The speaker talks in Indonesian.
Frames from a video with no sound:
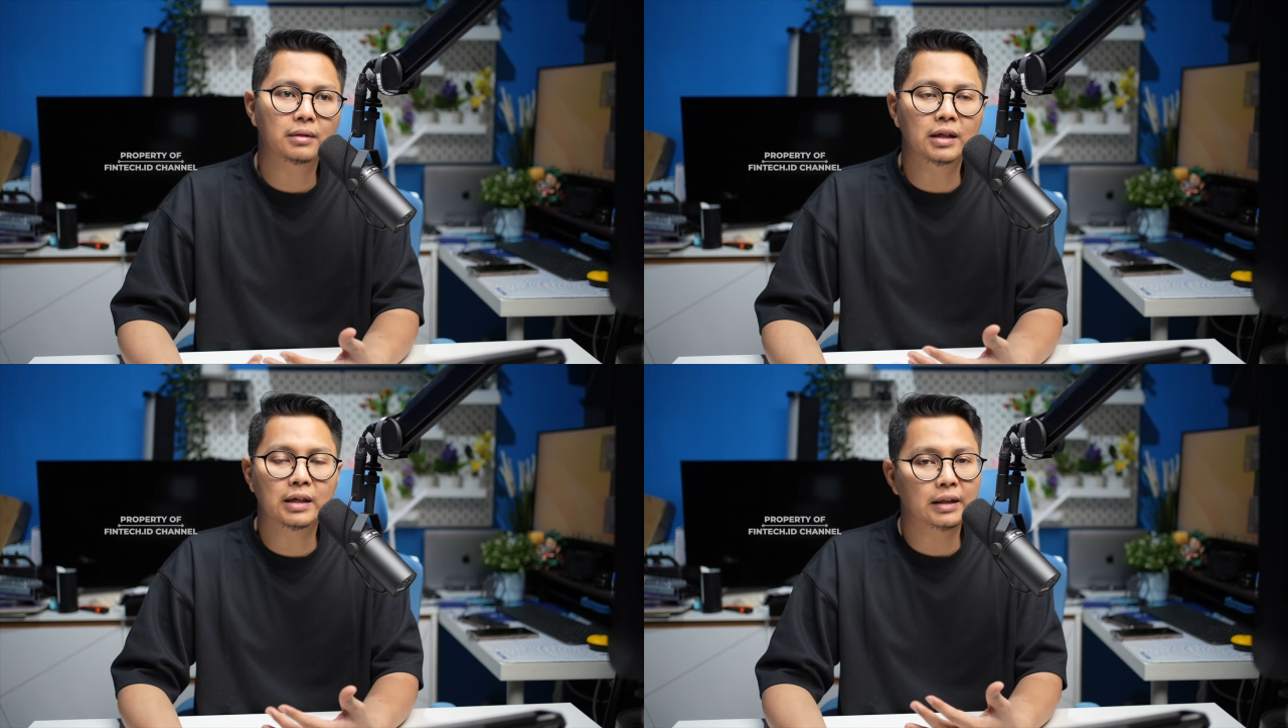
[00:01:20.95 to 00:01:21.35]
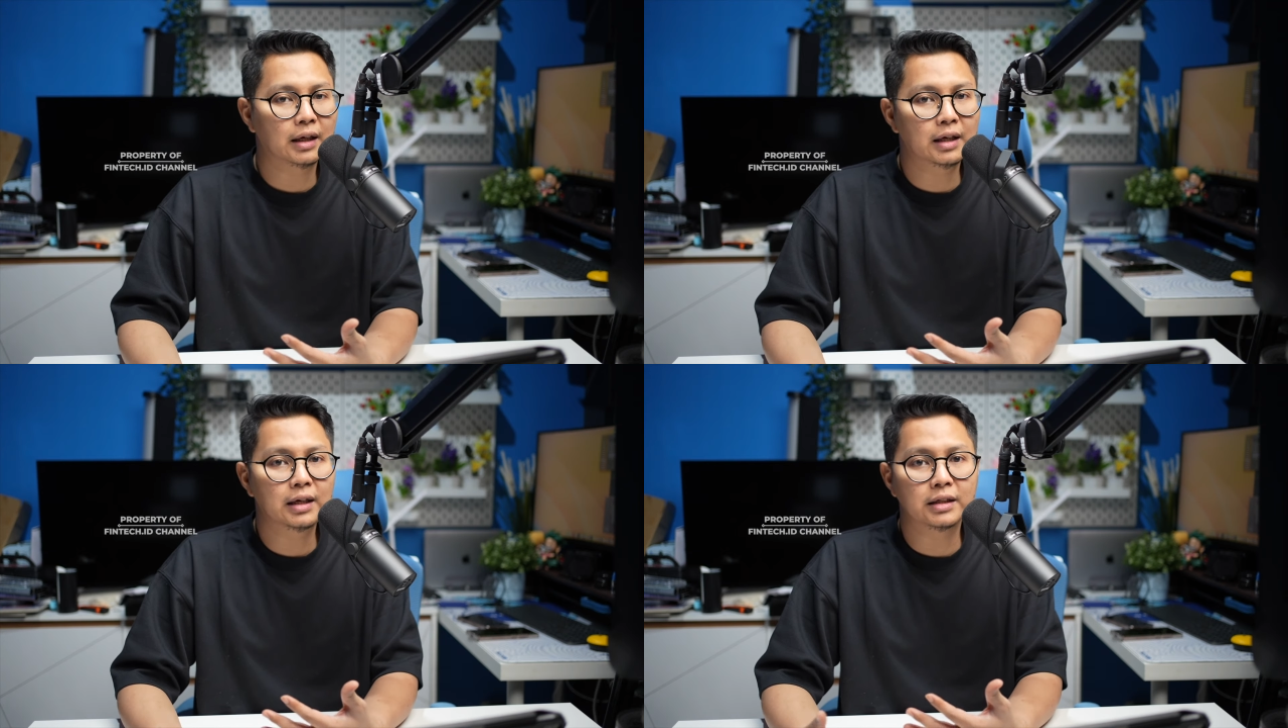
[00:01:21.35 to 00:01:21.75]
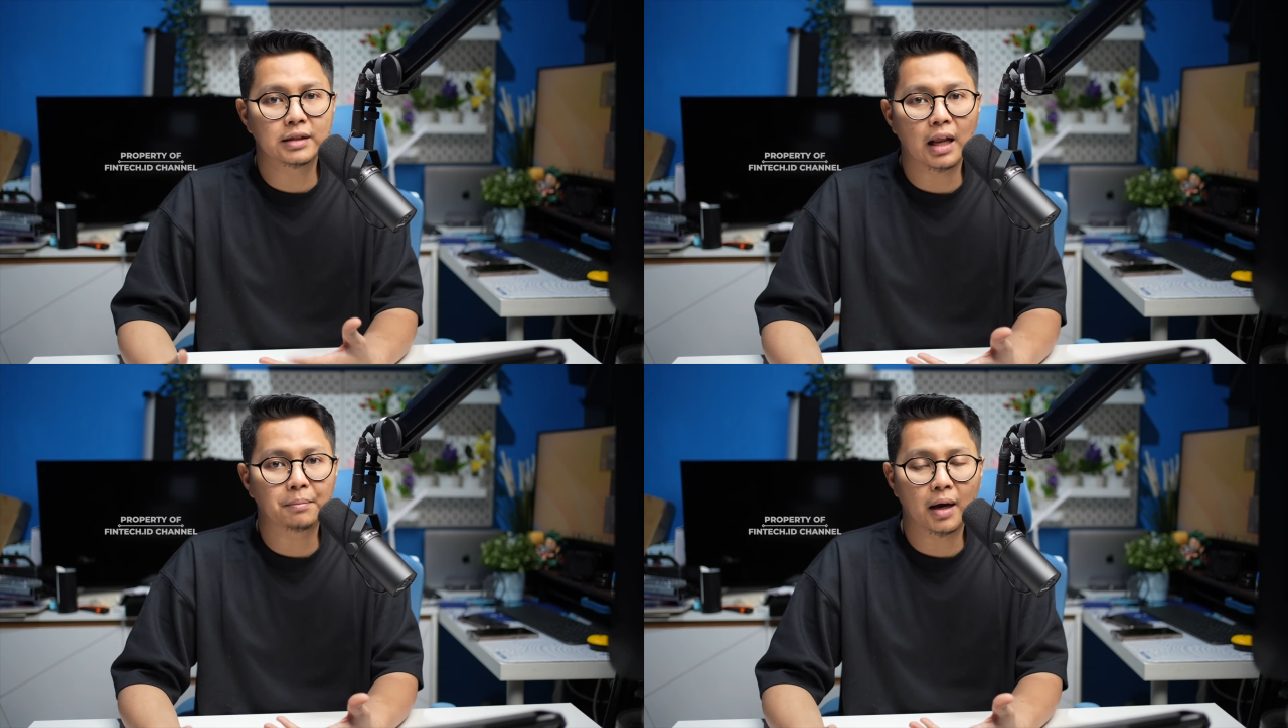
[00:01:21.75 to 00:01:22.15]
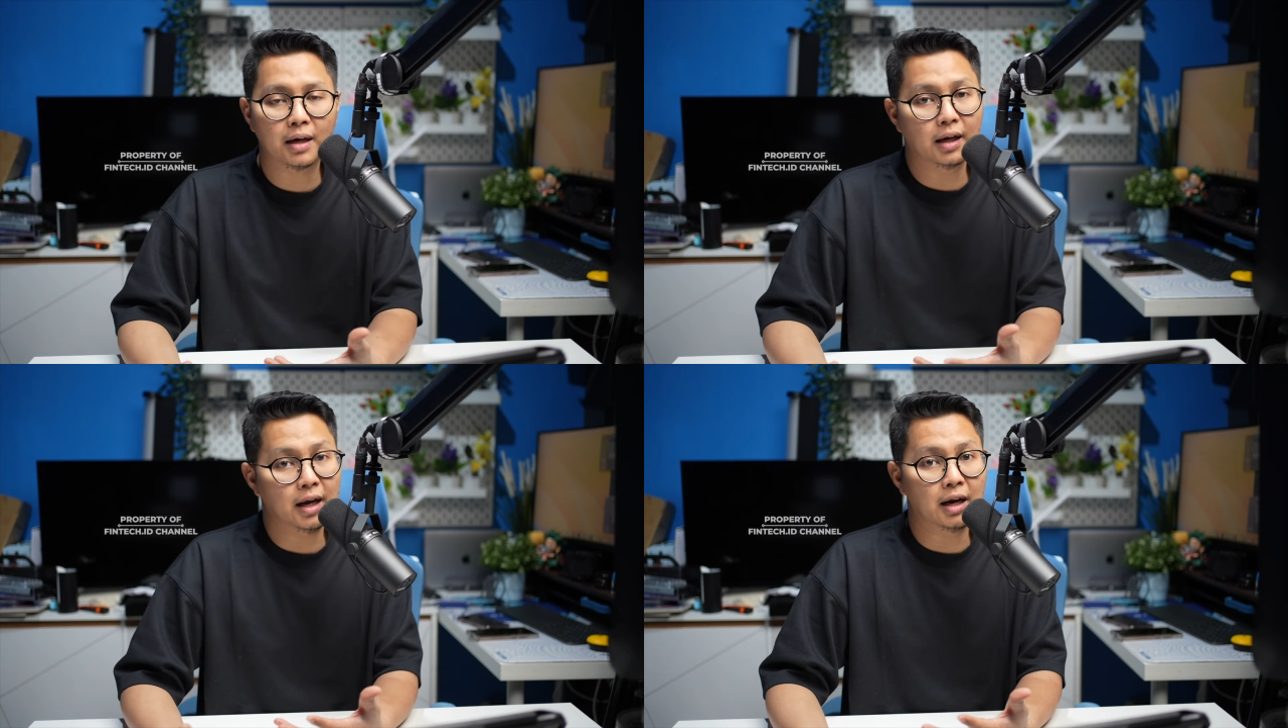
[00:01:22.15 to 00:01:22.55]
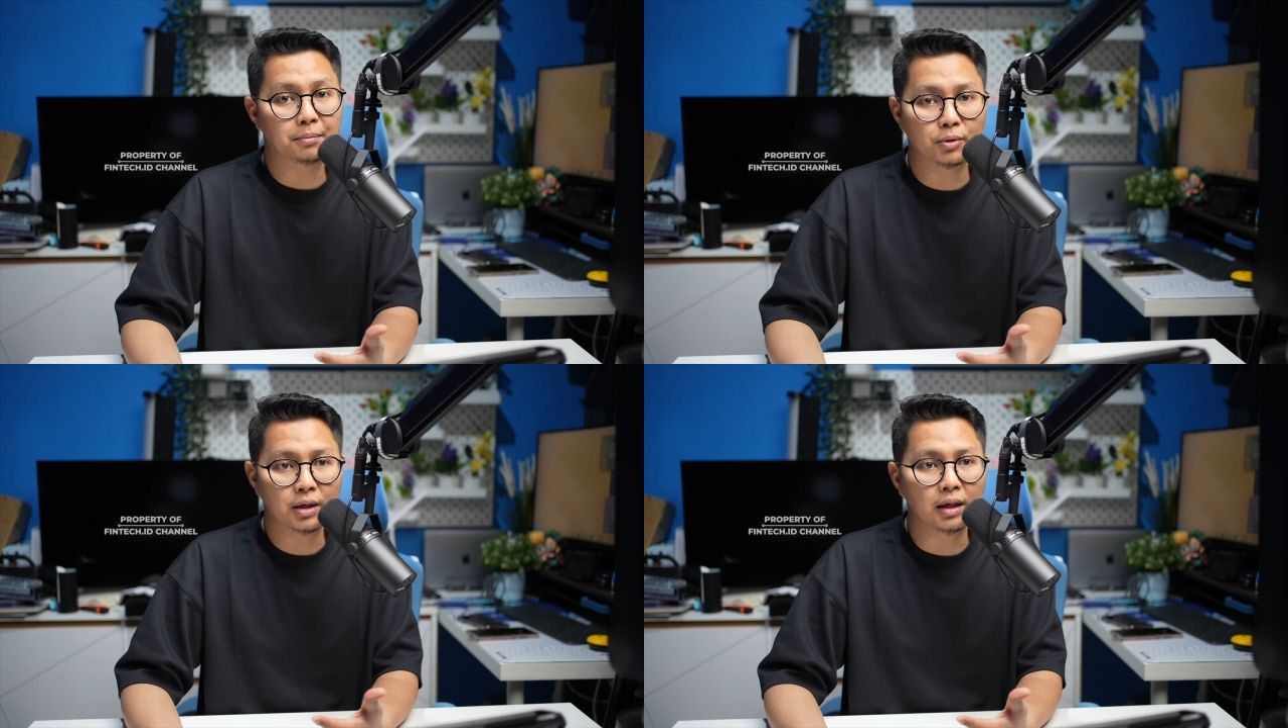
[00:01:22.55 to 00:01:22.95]
didatengin DC lapangan dari ada
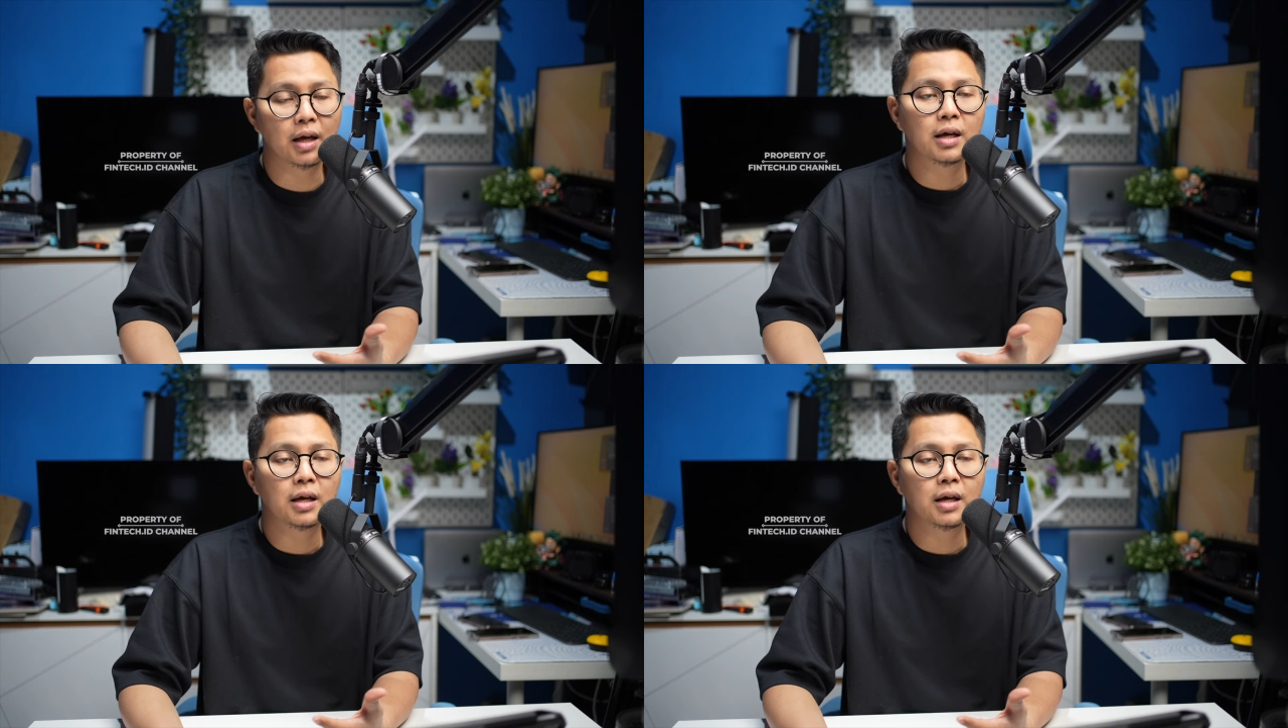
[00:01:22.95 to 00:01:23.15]
pundi.